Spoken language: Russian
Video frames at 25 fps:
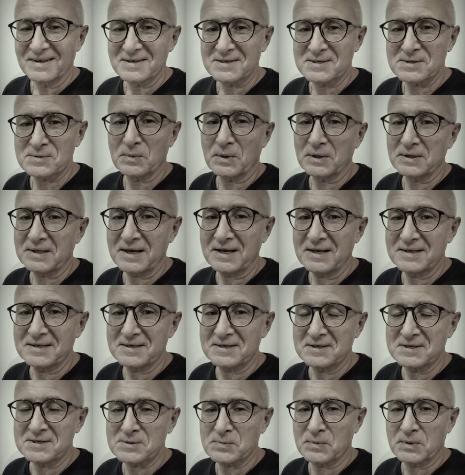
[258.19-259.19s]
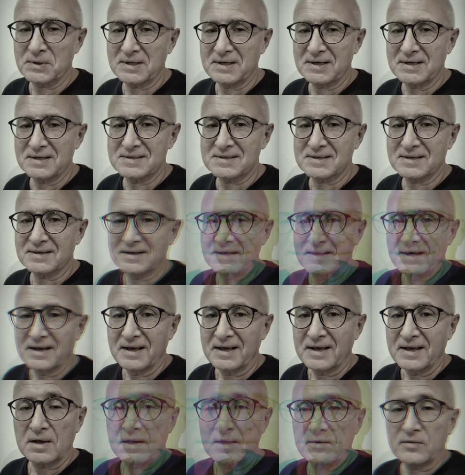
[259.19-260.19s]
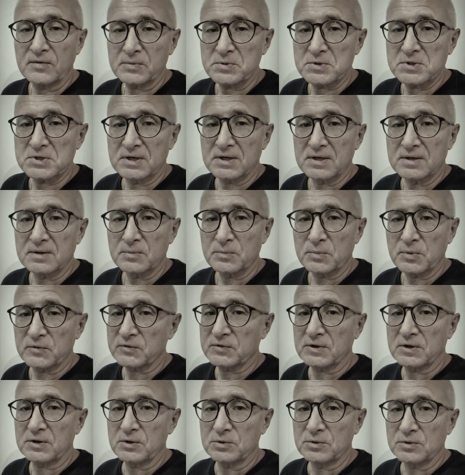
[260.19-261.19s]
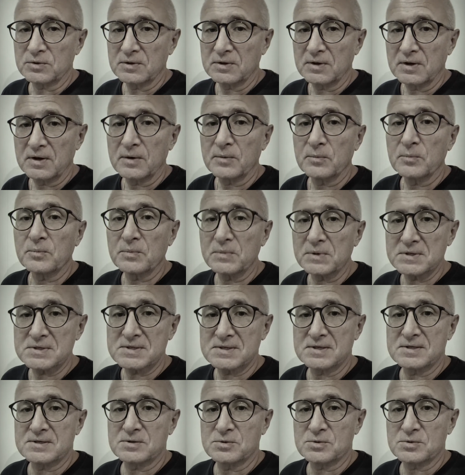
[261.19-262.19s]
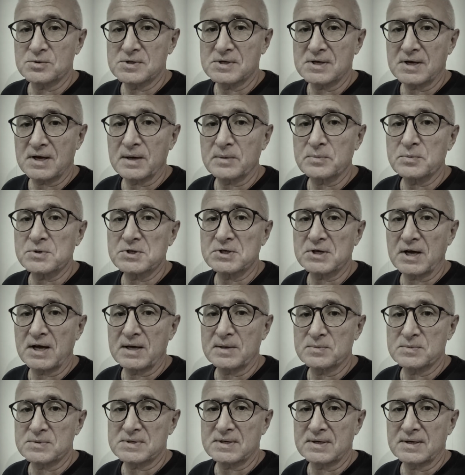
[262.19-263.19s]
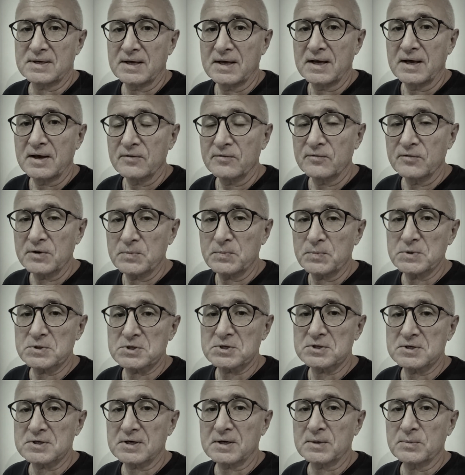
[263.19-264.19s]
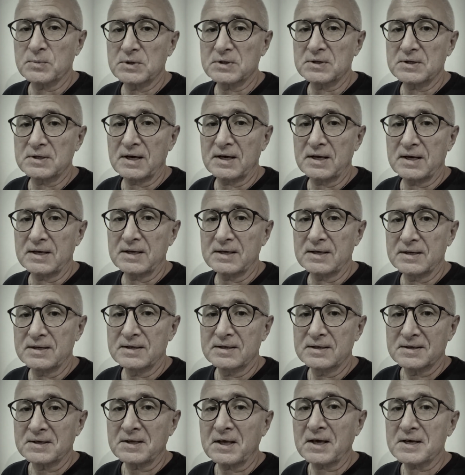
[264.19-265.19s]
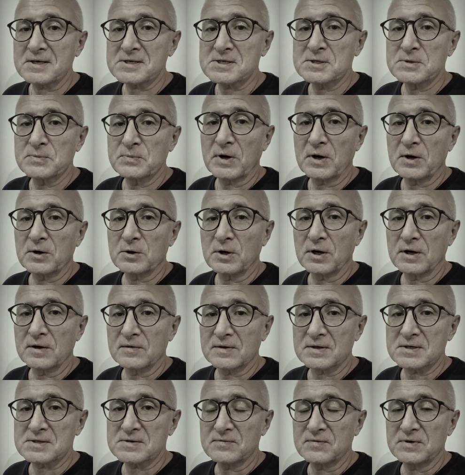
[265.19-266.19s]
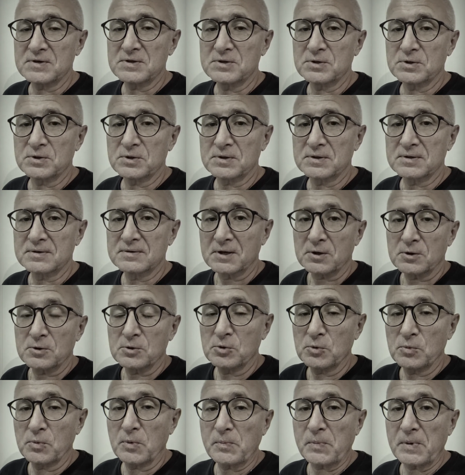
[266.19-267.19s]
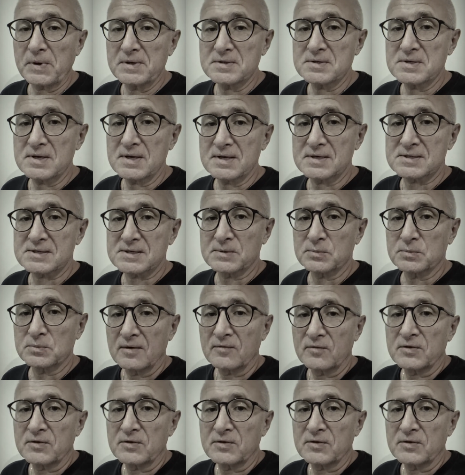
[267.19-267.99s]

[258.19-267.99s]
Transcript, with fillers: Смотрите, не смотрите. И вообще, повторю, мы здесь, друзья, общаемся. Вы пишите комментарии, я снимаю для вас видео, клубы по интересам.